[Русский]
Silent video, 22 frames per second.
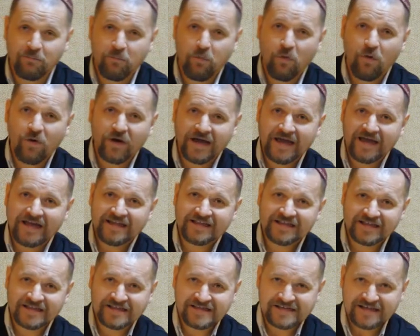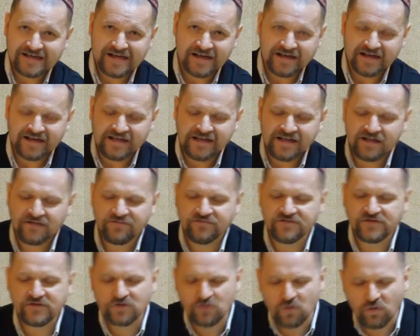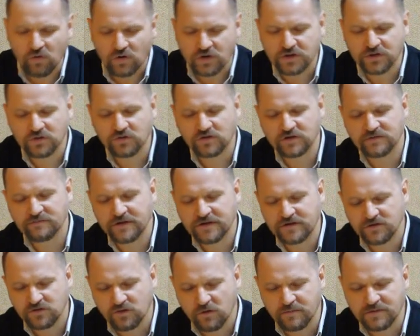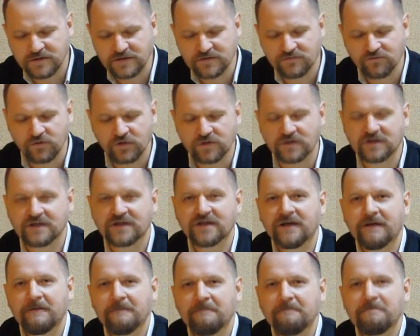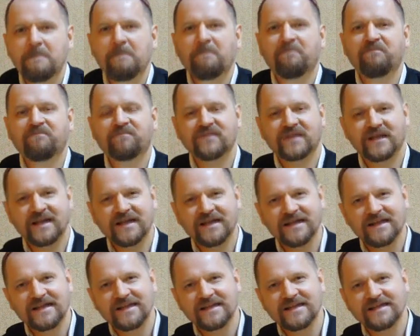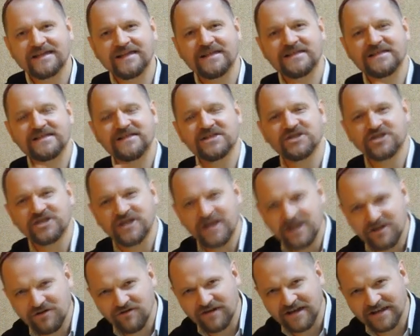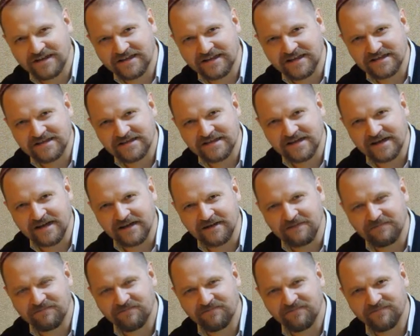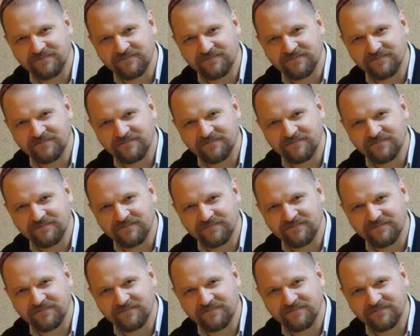Бог – это цель. И все, что способствует достижению этой цели –